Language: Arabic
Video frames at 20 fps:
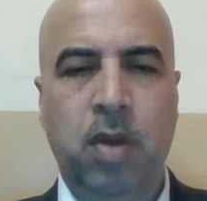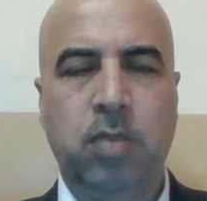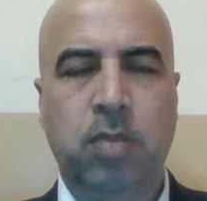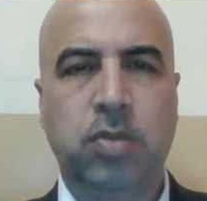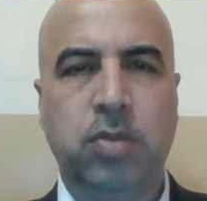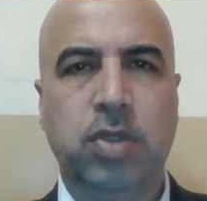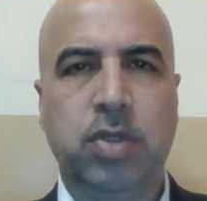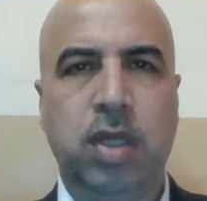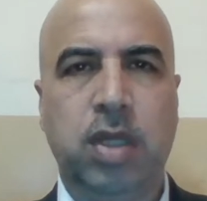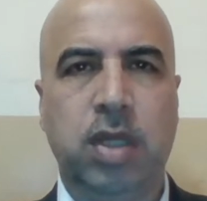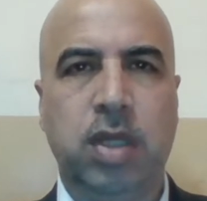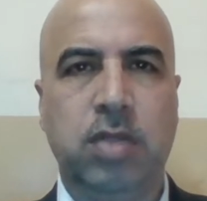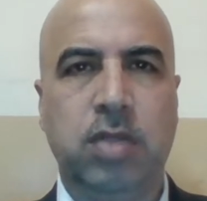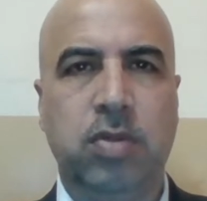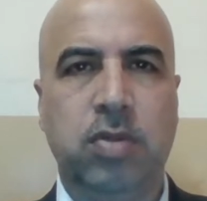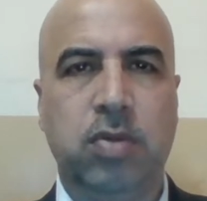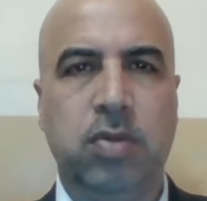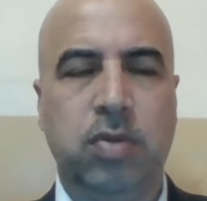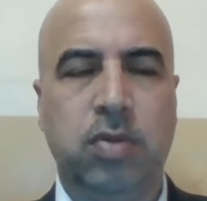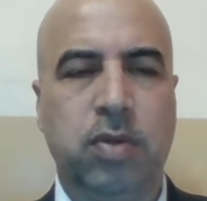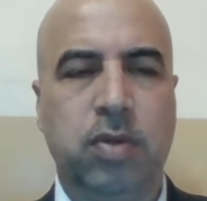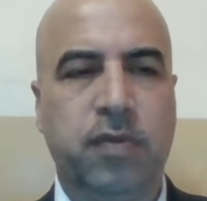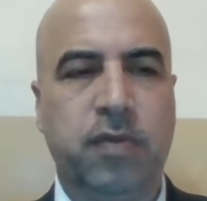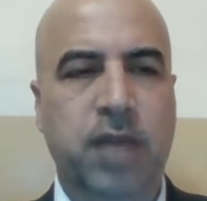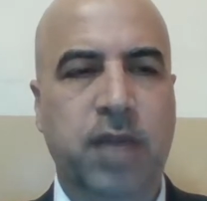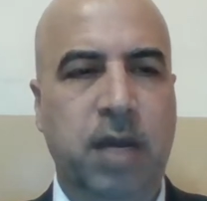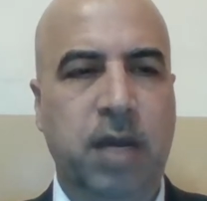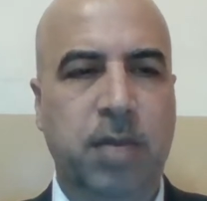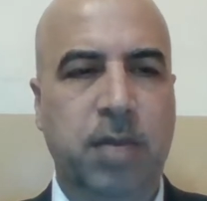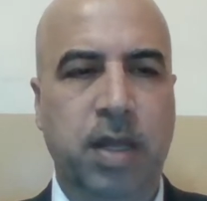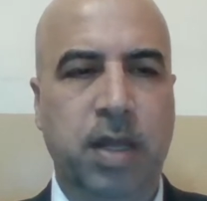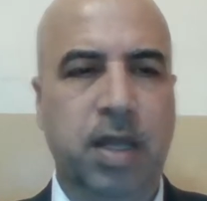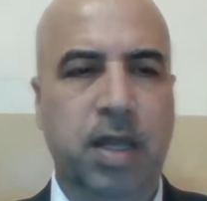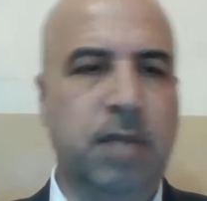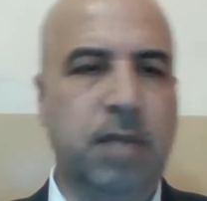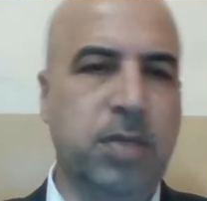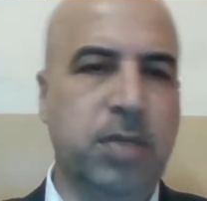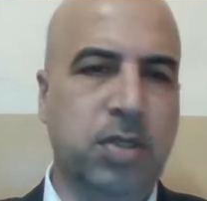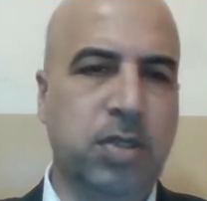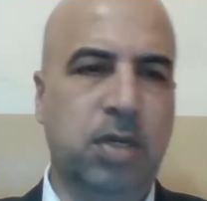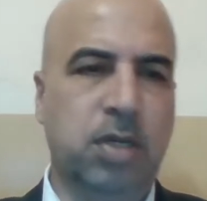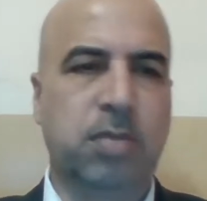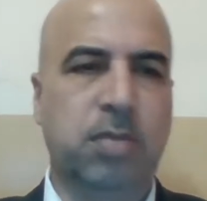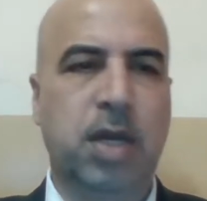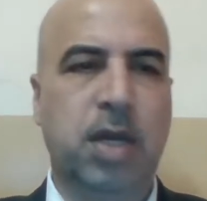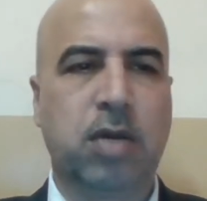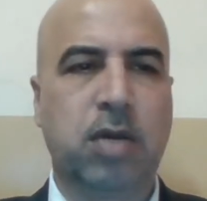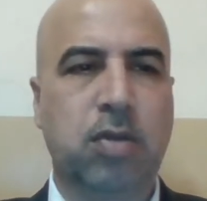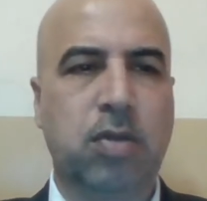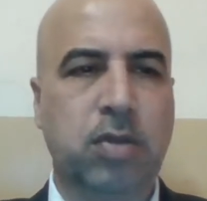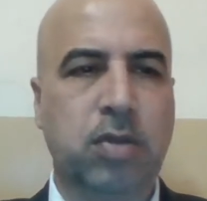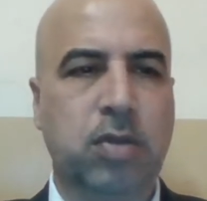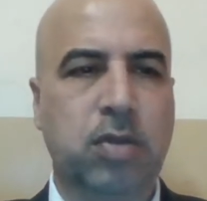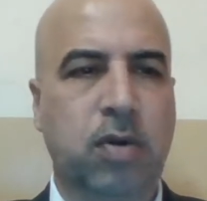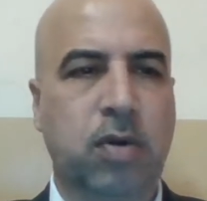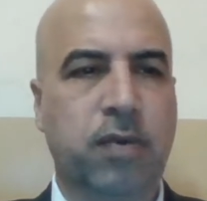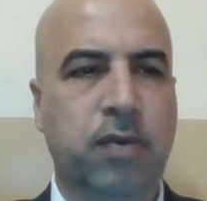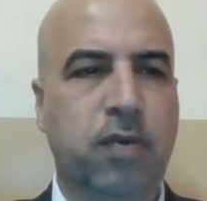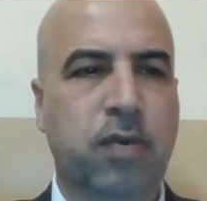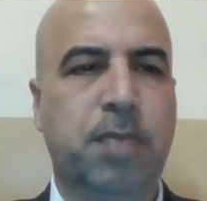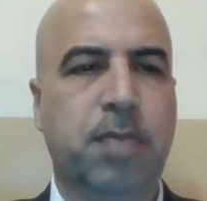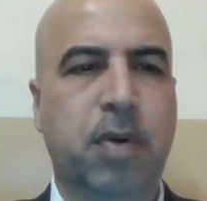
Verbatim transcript: مجرد أنه تفتح برنامج المايكروسوفت